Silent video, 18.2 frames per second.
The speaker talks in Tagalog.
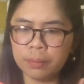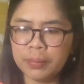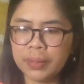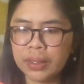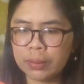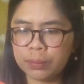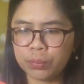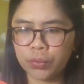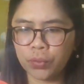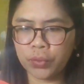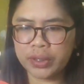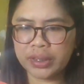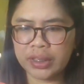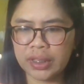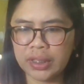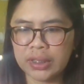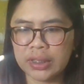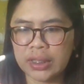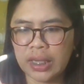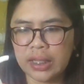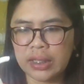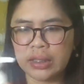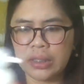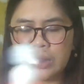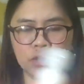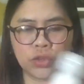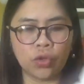milk protein nga
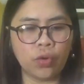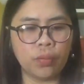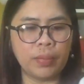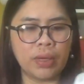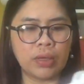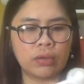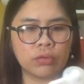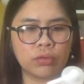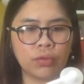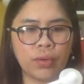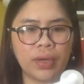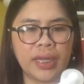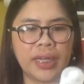din to. Meron to.